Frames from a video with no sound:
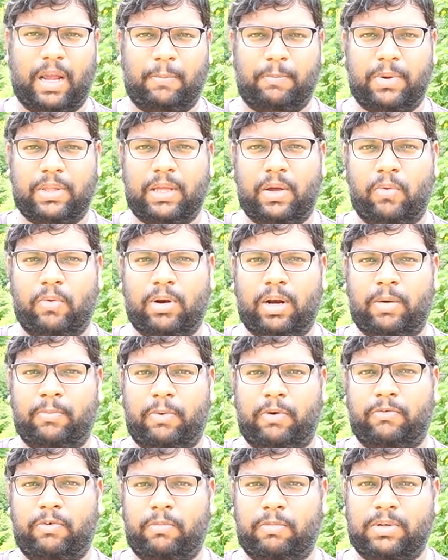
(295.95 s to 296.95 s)
அப்போ தான்
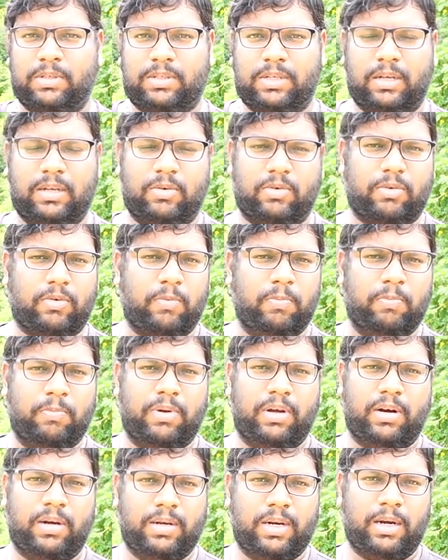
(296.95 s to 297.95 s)
உங்களால் பர்ஃபாமன்ஸை
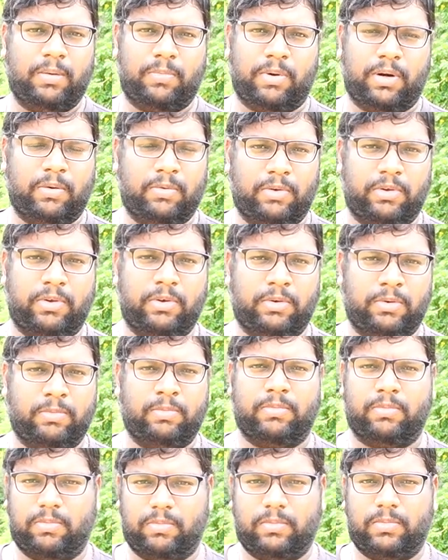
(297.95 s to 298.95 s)
ரொம்ப ரீட்டைன் பண்ண
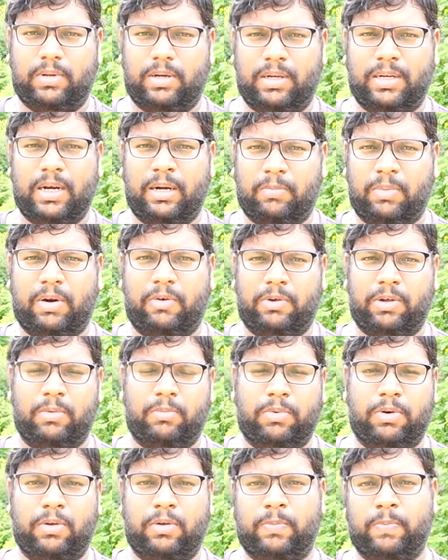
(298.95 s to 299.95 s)
வைக்கணும் ரீட்டைன் பண்ண வைக்க
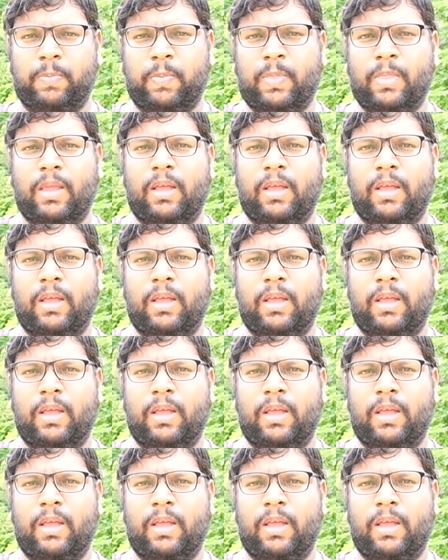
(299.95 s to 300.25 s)
முடியும்